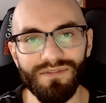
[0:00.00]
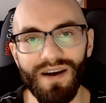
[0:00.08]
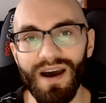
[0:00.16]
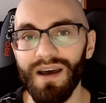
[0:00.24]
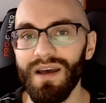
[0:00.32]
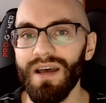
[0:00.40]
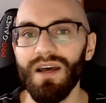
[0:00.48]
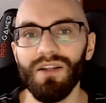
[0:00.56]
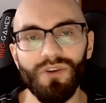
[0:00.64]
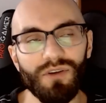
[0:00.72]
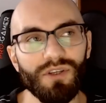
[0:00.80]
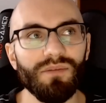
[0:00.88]
2,
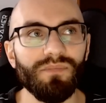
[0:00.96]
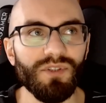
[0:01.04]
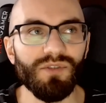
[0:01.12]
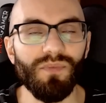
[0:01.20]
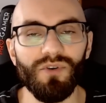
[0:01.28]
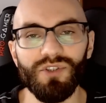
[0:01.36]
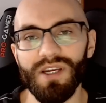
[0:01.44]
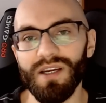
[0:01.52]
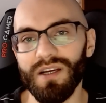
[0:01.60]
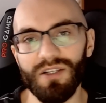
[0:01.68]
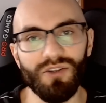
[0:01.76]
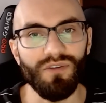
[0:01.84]
no i być może,
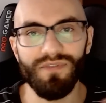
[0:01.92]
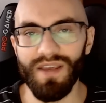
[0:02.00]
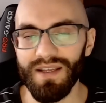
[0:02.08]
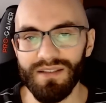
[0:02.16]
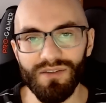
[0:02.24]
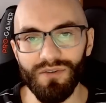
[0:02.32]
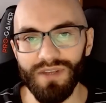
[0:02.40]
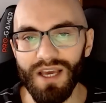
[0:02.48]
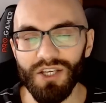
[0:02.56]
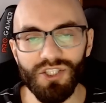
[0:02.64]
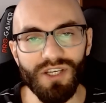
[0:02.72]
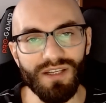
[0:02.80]
kto wie, co
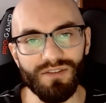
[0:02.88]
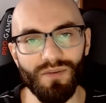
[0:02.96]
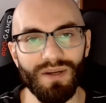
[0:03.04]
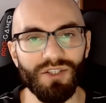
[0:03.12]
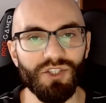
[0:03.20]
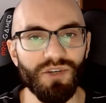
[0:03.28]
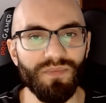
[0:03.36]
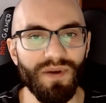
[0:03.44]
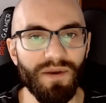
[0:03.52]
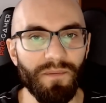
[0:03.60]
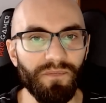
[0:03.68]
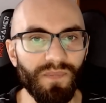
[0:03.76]
jeszcze
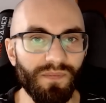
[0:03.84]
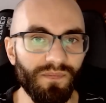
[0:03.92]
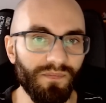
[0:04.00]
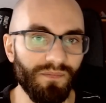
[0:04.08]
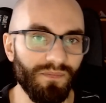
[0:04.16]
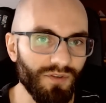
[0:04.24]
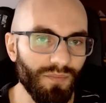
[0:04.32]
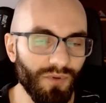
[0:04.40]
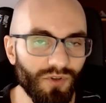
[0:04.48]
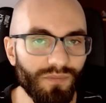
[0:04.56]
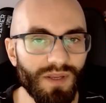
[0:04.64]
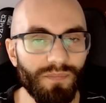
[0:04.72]
zobaczymy mm,
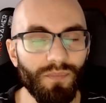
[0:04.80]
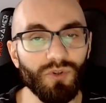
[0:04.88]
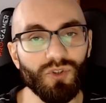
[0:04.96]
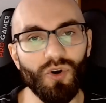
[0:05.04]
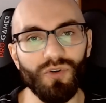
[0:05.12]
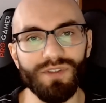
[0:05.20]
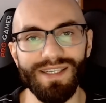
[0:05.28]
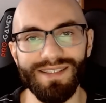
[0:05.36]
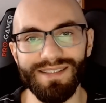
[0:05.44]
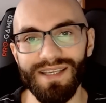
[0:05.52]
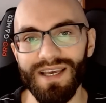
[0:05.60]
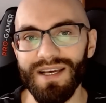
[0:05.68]
prawdopodobnie pod
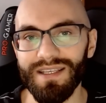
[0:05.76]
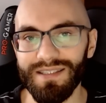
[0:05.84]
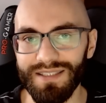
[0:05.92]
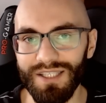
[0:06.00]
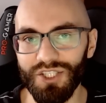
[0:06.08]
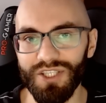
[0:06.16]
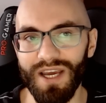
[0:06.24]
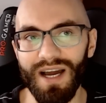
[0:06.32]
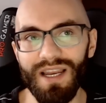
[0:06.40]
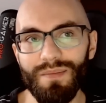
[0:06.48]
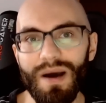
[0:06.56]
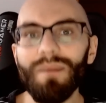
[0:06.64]
koniec stycznia,
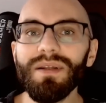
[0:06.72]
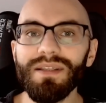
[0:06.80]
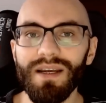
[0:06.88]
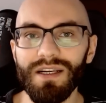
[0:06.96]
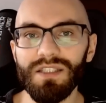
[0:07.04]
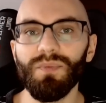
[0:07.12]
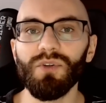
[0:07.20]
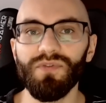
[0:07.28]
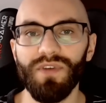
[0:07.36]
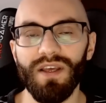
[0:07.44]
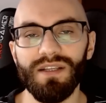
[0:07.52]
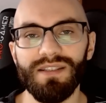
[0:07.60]
ale mamy teraz
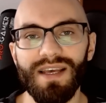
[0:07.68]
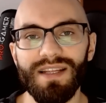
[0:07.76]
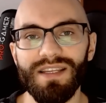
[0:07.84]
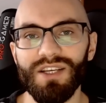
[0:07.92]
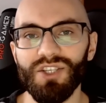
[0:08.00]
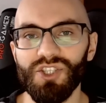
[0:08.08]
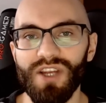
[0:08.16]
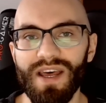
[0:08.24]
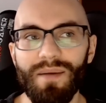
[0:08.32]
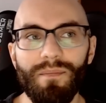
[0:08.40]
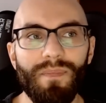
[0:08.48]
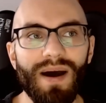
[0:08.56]
potwierdzenie,
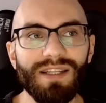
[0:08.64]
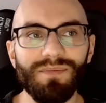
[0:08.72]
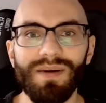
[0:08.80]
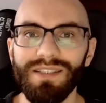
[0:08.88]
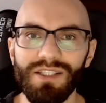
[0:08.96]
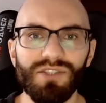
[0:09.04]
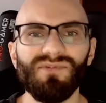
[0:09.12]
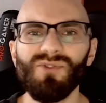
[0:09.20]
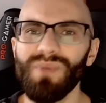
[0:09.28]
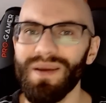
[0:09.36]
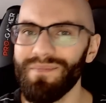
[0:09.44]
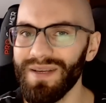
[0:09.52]
że Batman jest w
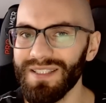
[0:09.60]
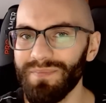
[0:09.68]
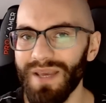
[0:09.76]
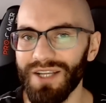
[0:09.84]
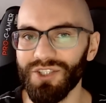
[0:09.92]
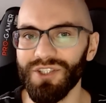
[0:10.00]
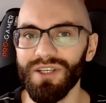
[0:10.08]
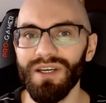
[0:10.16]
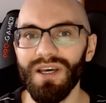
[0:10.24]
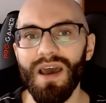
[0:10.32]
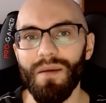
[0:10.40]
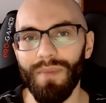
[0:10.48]
sumie bezpieczny.
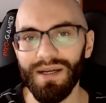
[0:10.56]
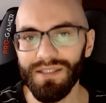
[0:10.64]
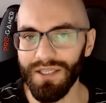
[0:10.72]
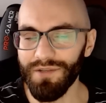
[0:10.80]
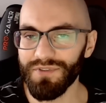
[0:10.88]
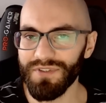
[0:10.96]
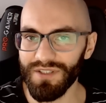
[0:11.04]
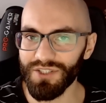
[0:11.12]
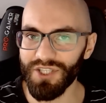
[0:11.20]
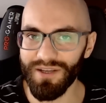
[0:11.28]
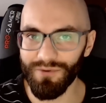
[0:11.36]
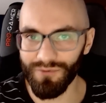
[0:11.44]
Matt Reeves
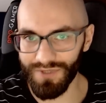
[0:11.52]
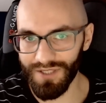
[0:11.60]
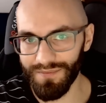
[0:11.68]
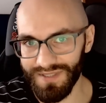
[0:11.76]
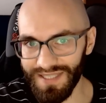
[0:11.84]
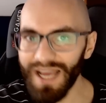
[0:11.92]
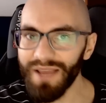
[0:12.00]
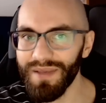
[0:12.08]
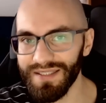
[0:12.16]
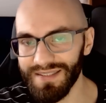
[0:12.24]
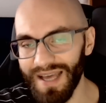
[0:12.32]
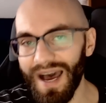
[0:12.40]
się tym
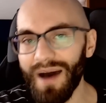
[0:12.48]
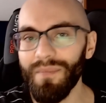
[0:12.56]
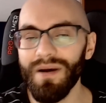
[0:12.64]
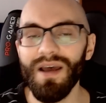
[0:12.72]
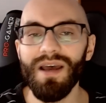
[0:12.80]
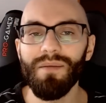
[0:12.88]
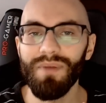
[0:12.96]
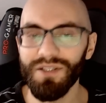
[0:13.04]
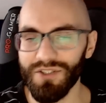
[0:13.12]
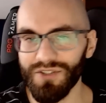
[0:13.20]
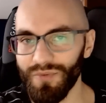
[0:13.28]
zajmie sam, będzie